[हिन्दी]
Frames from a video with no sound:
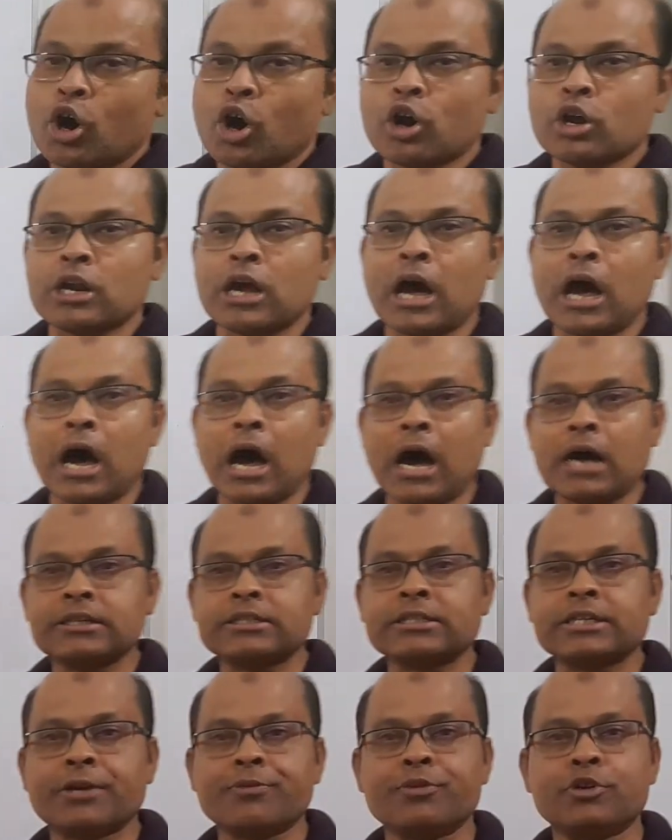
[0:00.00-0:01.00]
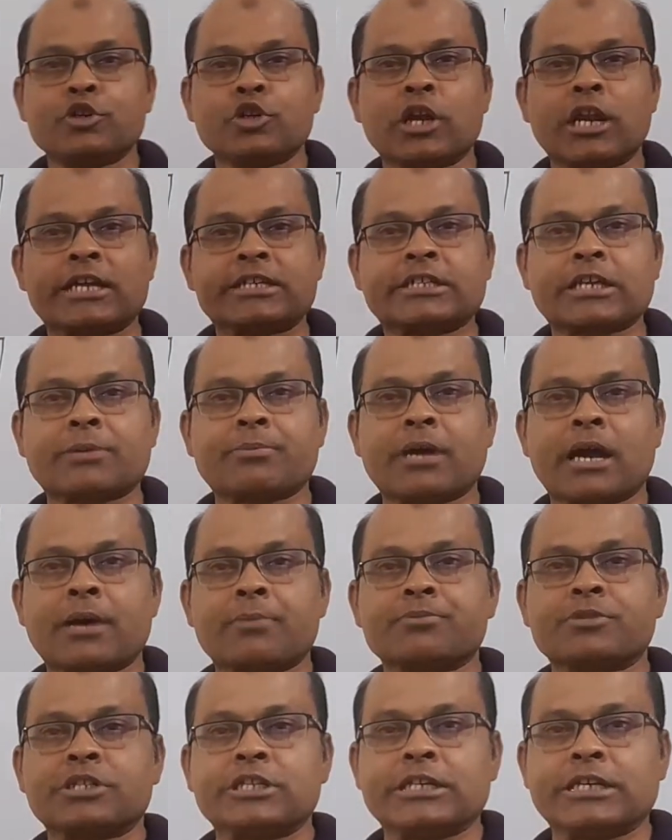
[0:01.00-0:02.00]
और आज के वीडियो लेक्चर में
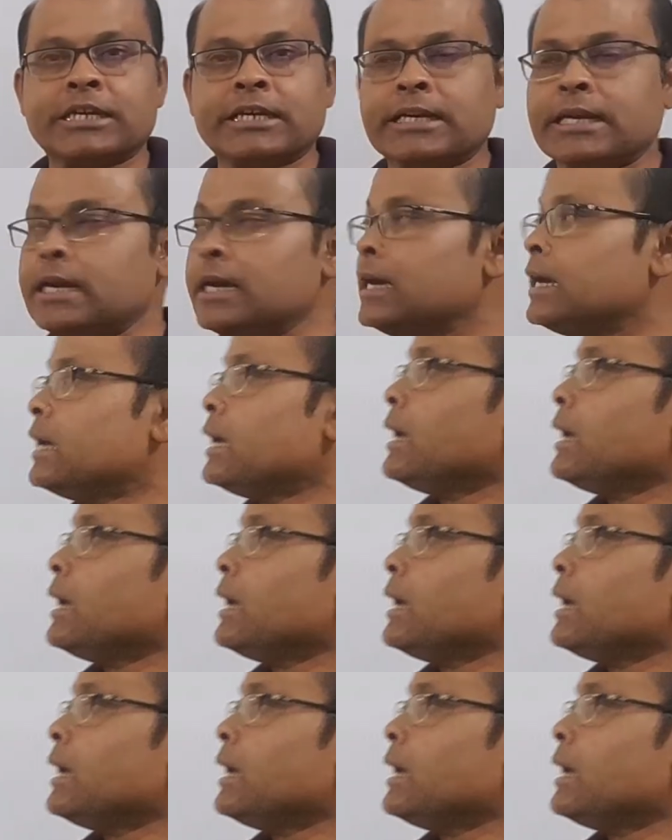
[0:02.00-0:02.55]
हम सीखेंगे